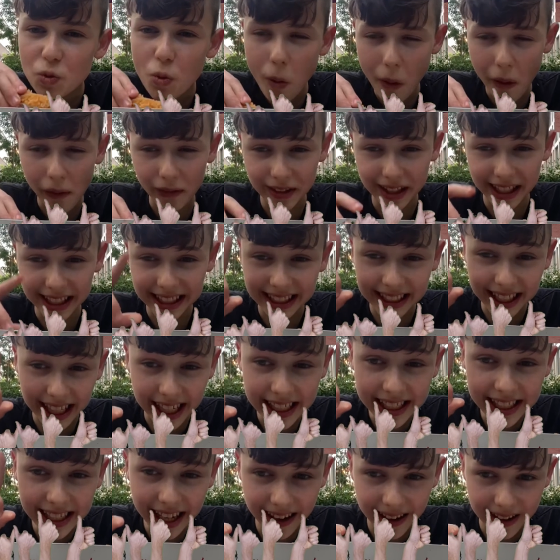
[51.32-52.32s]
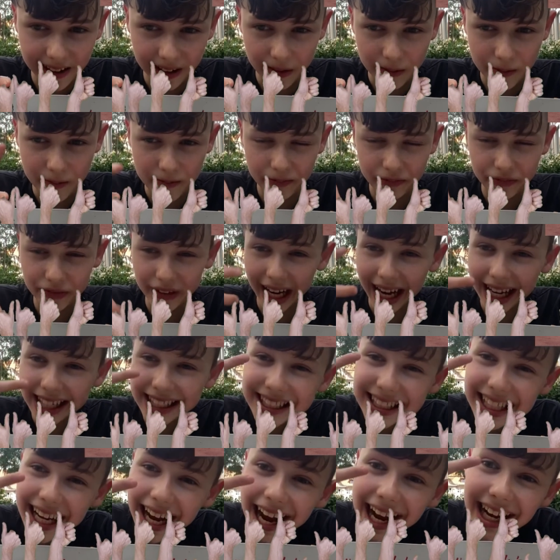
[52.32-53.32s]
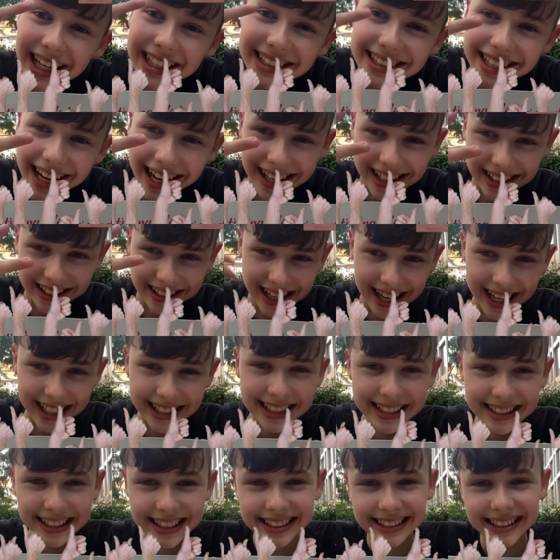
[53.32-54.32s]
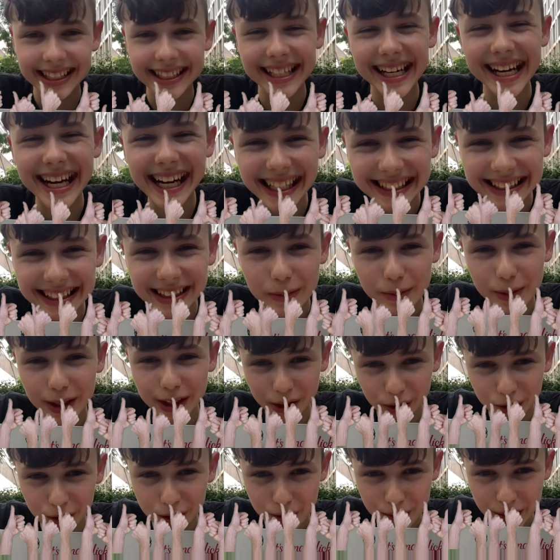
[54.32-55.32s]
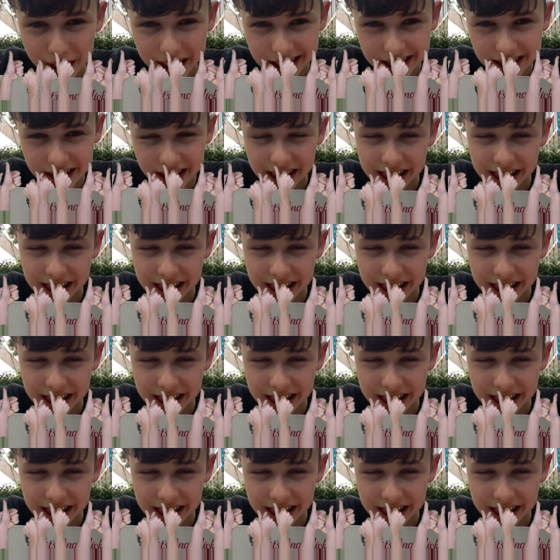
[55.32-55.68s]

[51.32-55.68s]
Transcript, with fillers: Und nach drei Jahren, nach drei Jahren hat er dann seine erste Million gemacht.